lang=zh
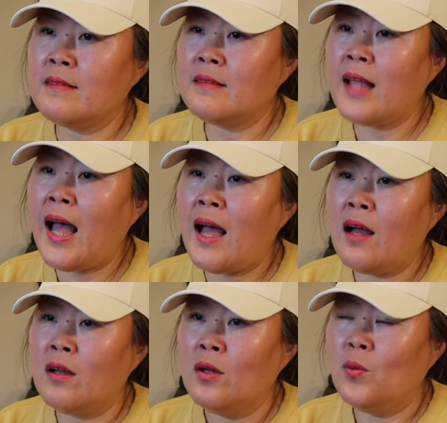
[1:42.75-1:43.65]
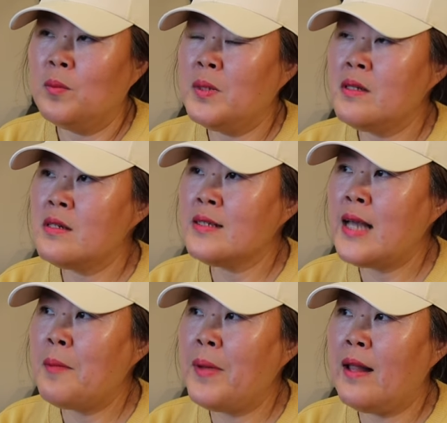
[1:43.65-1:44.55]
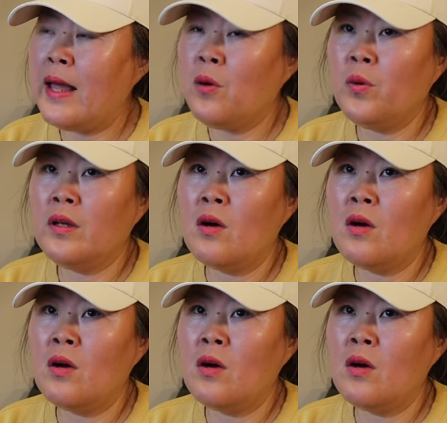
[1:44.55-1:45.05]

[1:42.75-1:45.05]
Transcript: 大，我们上下班来回